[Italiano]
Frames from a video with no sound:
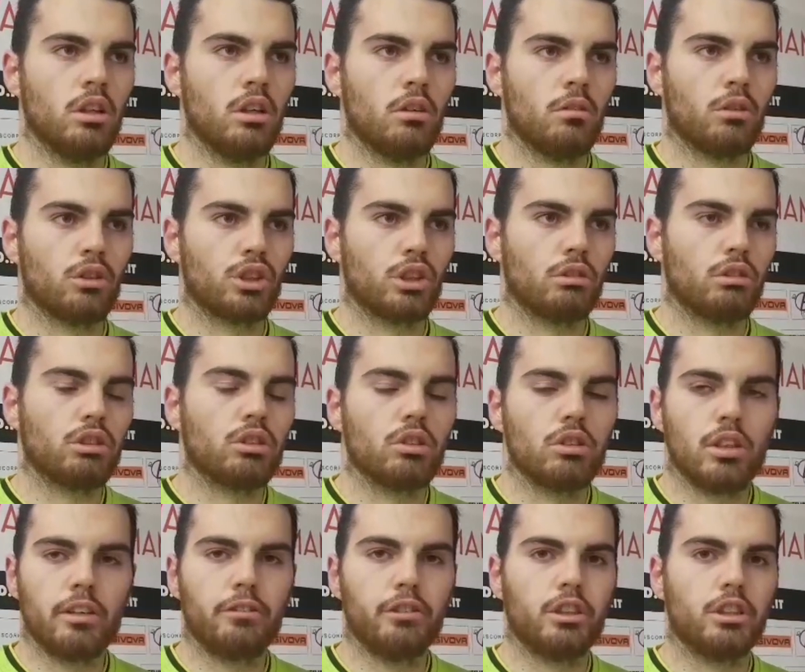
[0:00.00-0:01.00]
forse questo
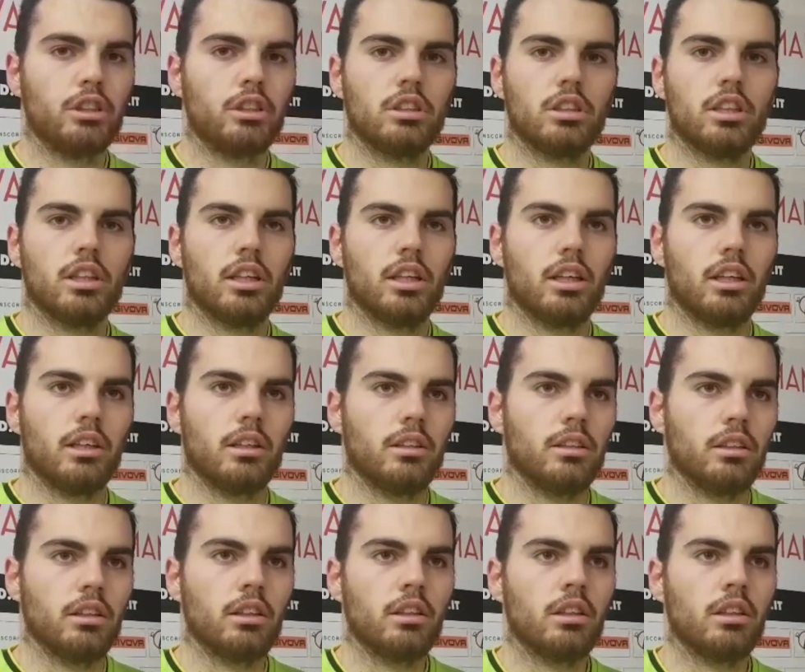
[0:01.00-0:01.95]
deficit che,